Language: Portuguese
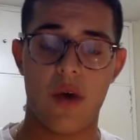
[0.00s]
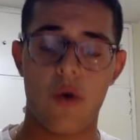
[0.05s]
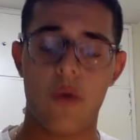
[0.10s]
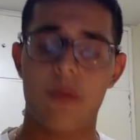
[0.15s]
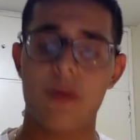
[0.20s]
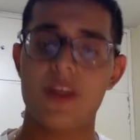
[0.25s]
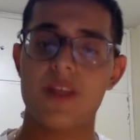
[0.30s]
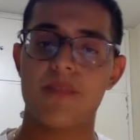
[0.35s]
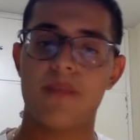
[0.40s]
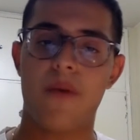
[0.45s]
o
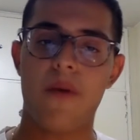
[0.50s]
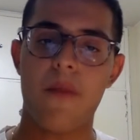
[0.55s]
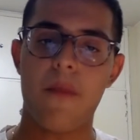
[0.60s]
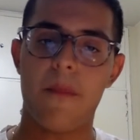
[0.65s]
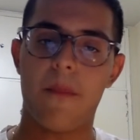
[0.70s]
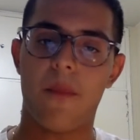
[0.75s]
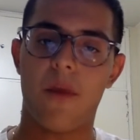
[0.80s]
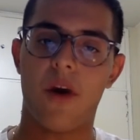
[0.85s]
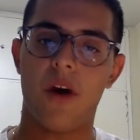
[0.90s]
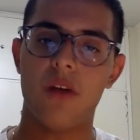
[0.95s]
principal
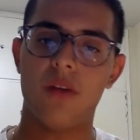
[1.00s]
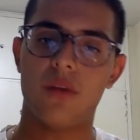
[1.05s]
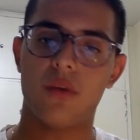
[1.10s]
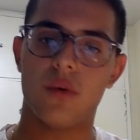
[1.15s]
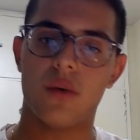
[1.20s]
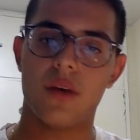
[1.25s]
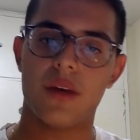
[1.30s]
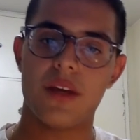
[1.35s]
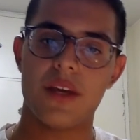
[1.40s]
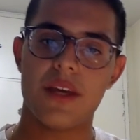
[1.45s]

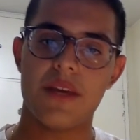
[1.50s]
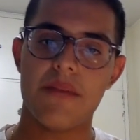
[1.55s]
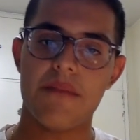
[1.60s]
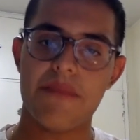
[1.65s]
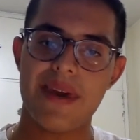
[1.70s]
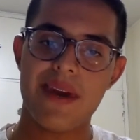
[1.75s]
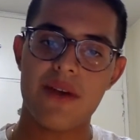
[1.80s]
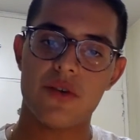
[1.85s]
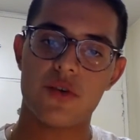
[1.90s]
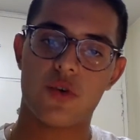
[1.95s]
modo e
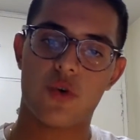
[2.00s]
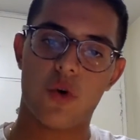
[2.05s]
meio de